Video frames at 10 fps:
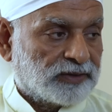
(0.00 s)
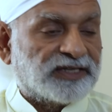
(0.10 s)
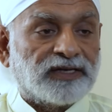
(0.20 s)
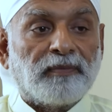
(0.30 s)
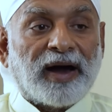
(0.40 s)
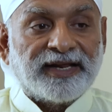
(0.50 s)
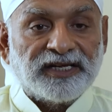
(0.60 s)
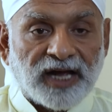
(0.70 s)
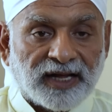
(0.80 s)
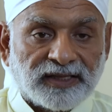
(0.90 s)
जैसे
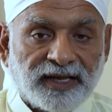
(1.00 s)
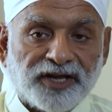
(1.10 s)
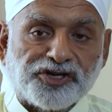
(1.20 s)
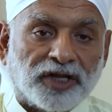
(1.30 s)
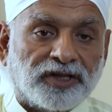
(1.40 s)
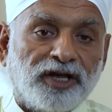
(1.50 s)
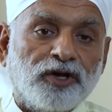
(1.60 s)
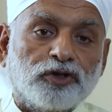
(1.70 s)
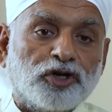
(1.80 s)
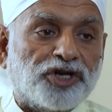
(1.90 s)
बारिश आती है छतरी
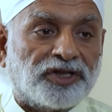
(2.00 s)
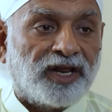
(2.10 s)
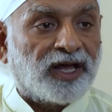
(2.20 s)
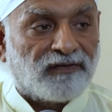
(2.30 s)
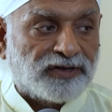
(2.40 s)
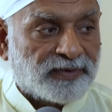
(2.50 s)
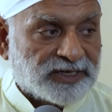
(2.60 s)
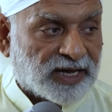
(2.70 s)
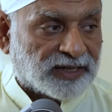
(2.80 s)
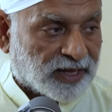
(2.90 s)
हो तो छतरी कवच
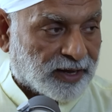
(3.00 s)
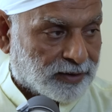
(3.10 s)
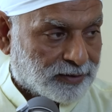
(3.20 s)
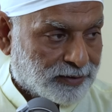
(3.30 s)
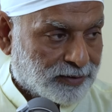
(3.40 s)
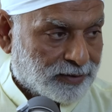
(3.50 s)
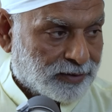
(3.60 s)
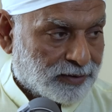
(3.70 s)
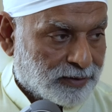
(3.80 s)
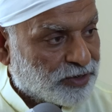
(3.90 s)
बन जाता
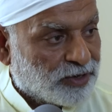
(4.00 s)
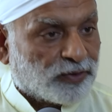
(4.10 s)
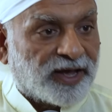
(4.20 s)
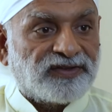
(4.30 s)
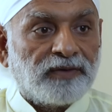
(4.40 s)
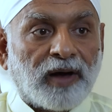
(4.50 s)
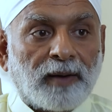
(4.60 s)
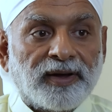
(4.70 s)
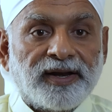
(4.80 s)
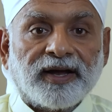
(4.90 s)
है तो ऐसी
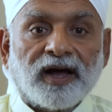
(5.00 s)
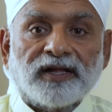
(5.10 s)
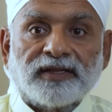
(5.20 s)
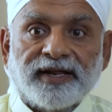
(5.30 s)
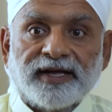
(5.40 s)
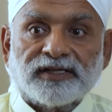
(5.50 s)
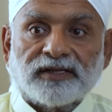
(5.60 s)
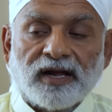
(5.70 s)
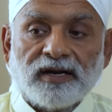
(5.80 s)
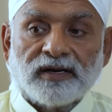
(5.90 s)
बाबा ने कहा तेरे
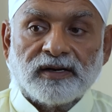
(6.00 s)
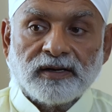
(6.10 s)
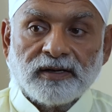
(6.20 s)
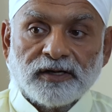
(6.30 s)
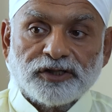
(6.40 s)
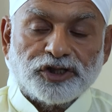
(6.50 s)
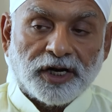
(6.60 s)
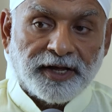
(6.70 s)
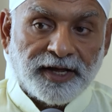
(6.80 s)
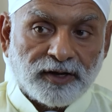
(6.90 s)
तन
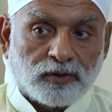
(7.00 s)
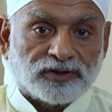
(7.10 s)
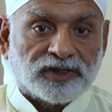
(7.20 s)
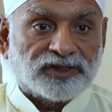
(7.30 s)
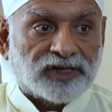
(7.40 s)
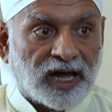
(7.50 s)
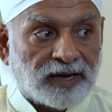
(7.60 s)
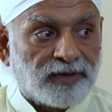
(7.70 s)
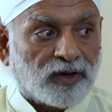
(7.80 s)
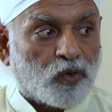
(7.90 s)
शरीर को
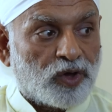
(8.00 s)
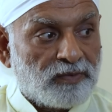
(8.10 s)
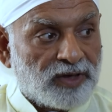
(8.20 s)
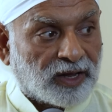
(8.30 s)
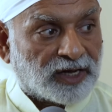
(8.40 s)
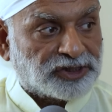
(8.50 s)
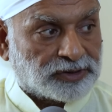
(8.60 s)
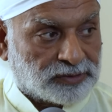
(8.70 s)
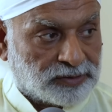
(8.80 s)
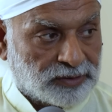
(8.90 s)
संसार में कोई भी
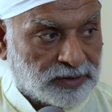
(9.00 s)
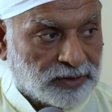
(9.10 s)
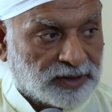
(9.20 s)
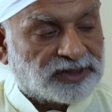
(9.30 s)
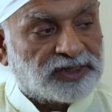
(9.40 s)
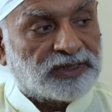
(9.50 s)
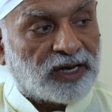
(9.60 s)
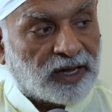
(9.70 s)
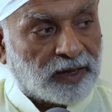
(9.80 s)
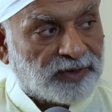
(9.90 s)
कष्ट किसी
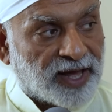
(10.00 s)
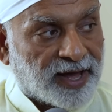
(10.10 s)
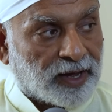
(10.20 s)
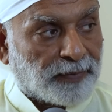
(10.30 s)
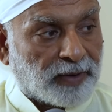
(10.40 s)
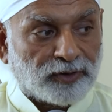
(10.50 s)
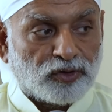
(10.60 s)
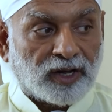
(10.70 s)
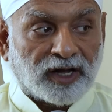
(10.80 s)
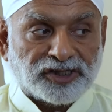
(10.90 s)
तरह का भी आएगा पर मैं
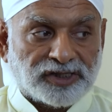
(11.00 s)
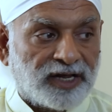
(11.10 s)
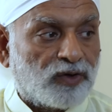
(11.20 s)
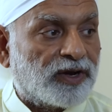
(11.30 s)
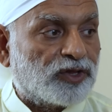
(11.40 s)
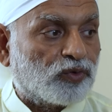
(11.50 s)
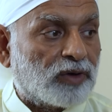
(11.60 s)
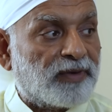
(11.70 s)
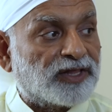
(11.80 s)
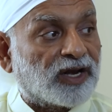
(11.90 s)
तुझे कष्ट नहीं होने
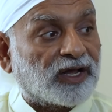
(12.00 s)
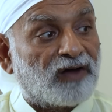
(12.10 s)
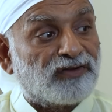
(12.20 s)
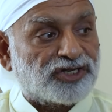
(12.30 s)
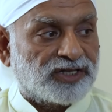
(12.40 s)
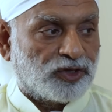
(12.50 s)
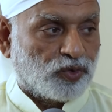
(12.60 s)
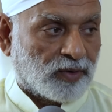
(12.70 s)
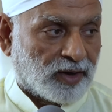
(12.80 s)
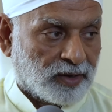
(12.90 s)
दूंगा मैं अंदर कवच दे
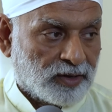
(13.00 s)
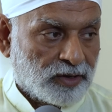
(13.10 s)
दूंगा